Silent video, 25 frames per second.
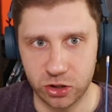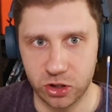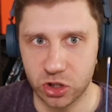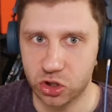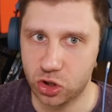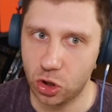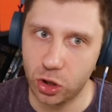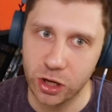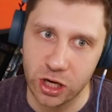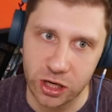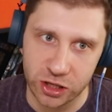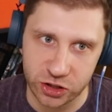
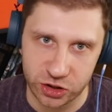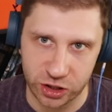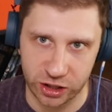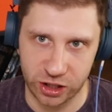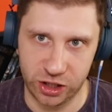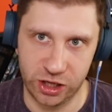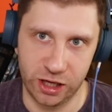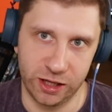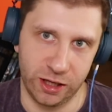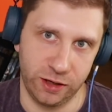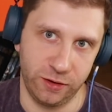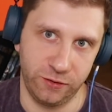jeszcze, jeszcze
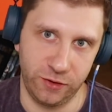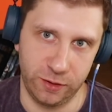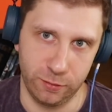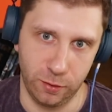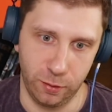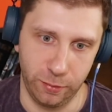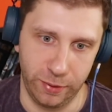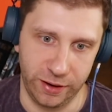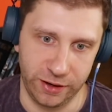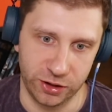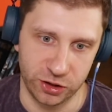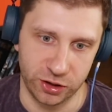jakiś jeden film
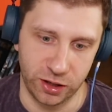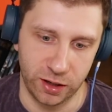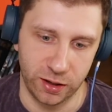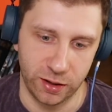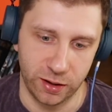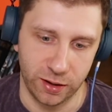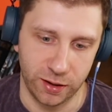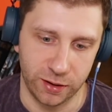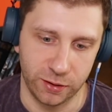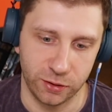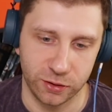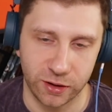obejrzę.
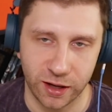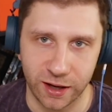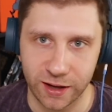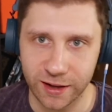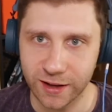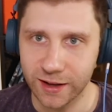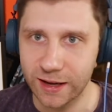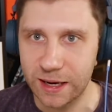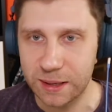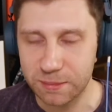No nie?